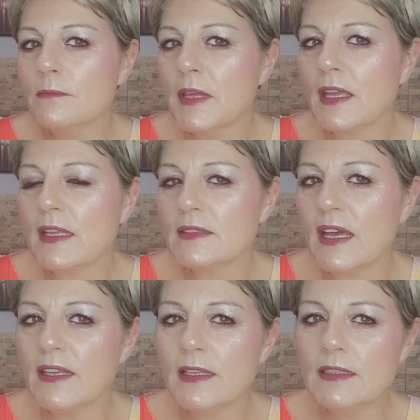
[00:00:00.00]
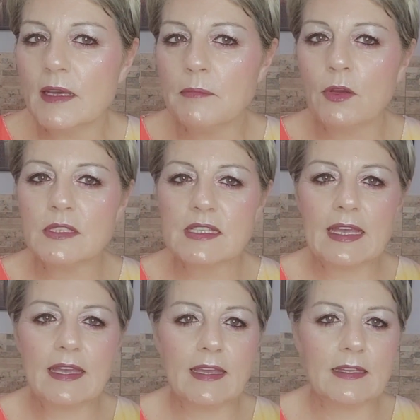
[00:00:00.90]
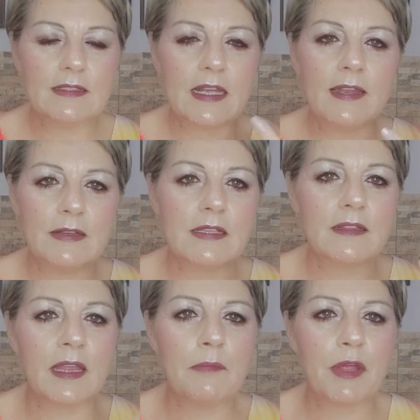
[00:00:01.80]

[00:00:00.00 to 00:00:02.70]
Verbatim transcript: Me encanta. Y tampoco es que sale bastante,